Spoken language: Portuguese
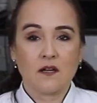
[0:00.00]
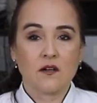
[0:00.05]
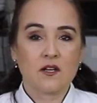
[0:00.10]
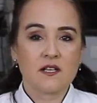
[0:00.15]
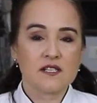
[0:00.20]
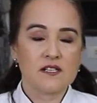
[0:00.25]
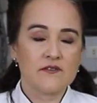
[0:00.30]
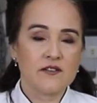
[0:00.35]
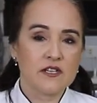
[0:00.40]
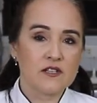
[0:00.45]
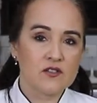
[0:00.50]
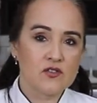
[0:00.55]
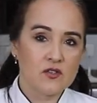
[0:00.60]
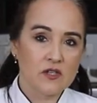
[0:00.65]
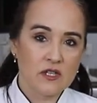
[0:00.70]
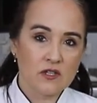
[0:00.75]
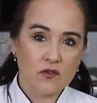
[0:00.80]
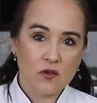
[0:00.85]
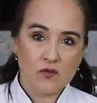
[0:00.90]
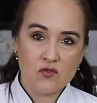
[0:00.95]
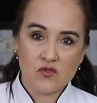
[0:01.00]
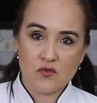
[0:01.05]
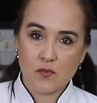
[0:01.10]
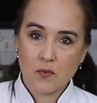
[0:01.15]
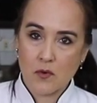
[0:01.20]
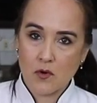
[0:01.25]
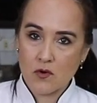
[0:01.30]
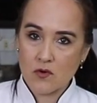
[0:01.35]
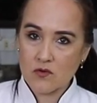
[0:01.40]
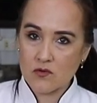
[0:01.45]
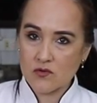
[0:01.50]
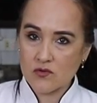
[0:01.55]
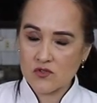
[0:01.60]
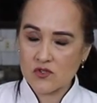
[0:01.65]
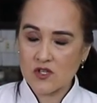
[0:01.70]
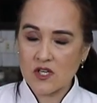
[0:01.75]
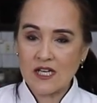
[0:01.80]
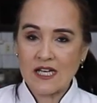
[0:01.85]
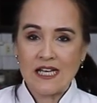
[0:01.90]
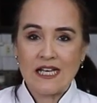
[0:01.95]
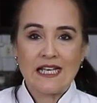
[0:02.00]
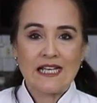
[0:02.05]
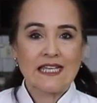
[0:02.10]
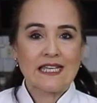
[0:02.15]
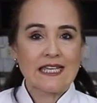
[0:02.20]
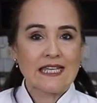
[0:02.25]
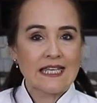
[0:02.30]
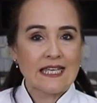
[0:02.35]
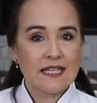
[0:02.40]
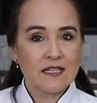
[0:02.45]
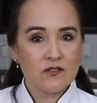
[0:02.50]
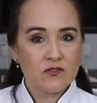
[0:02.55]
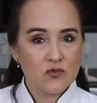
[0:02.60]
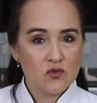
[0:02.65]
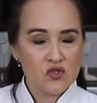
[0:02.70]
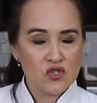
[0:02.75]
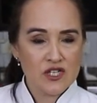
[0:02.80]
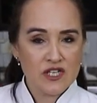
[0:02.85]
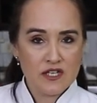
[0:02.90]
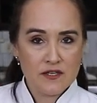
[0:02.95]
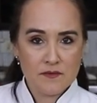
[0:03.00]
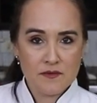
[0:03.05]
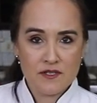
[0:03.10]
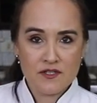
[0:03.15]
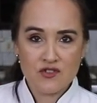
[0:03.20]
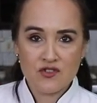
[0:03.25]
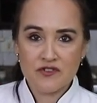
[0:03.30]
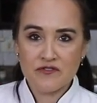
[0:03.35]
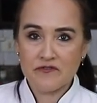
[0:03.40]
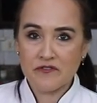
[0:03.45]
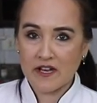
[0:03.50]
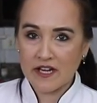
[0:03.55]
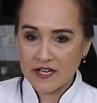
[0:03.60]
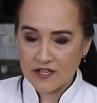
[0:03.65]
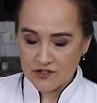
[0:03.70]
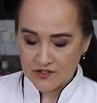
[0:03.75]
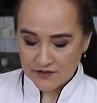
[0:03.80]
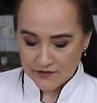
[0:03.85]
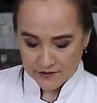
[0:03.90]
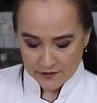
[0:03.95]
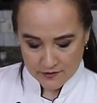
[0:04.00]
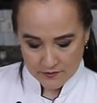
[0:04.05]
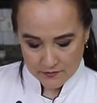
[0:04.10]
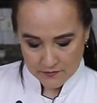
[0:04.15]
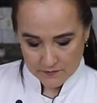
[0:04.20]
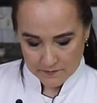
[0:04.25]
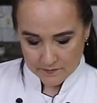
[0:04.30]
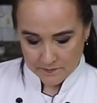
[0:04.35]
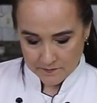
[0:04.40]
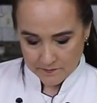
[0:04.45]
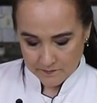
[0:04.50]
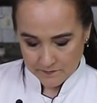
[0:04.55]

Agora você vai adicionando aos poucos 500 gramas de farinha de trigo.